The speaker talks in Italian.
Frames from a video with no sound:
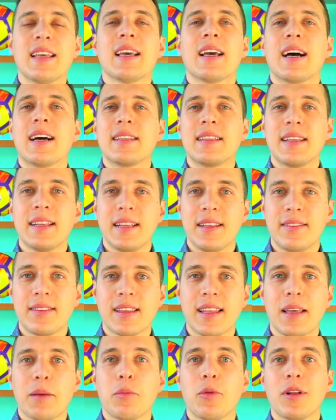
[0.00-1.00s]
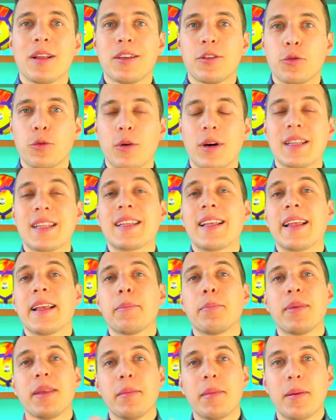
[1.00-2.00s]
analizzeremo le squadre della
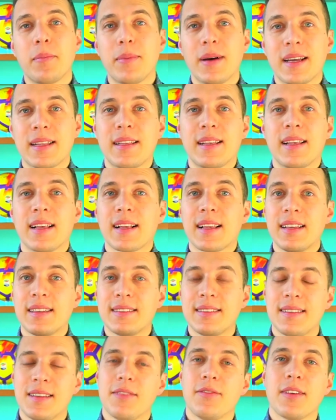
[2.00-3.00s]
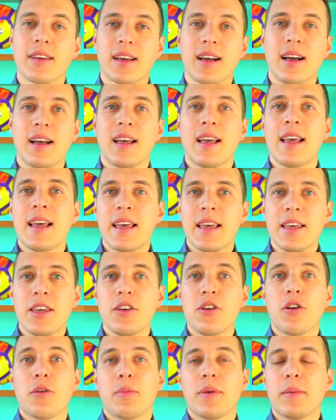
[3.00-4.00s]
prima parte della classifica.
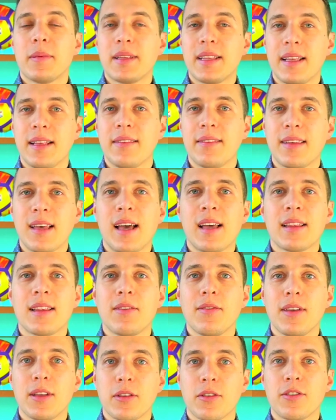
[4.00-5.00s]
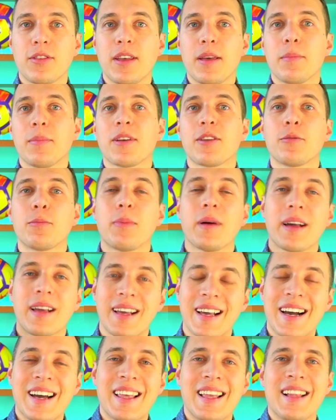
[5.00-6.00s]
Io prima di iniziare ti invito sempre a
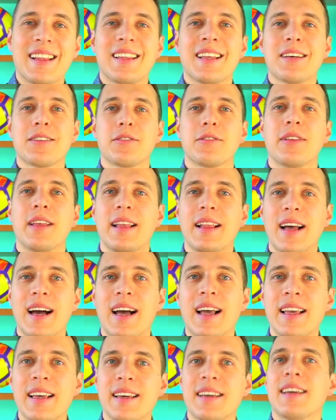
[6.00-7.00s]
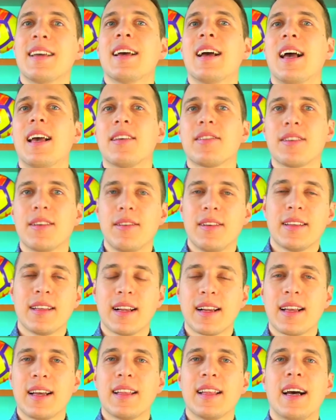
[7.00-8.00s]
spaccare il tasto dei like, a iscriverti
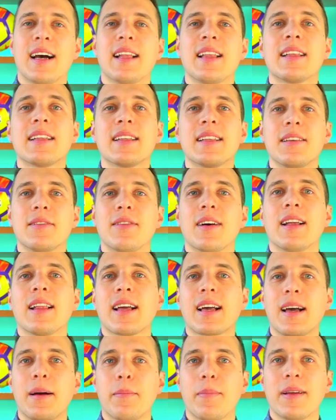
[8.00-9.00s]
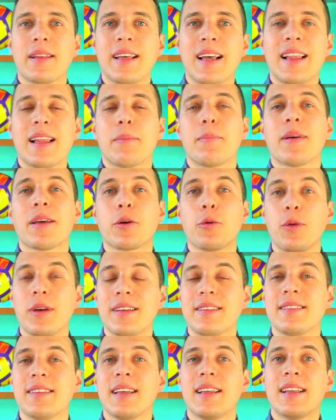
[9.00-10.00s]
al canale e ad attivare la campanella per
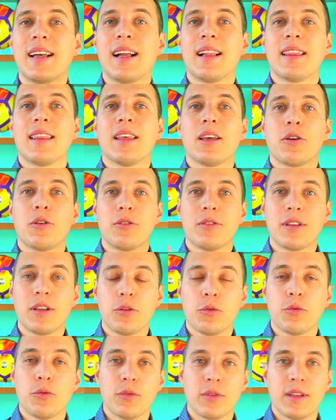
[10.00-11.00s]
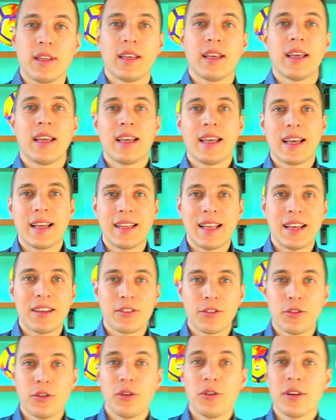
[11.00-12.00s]
questi ed altri contenuti. E
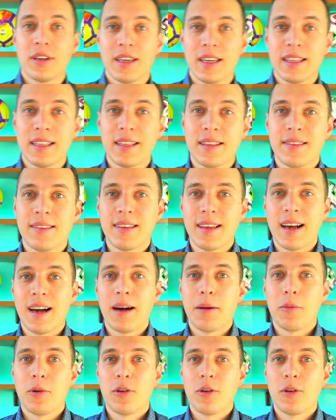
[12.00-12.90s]
adesso iniziamo!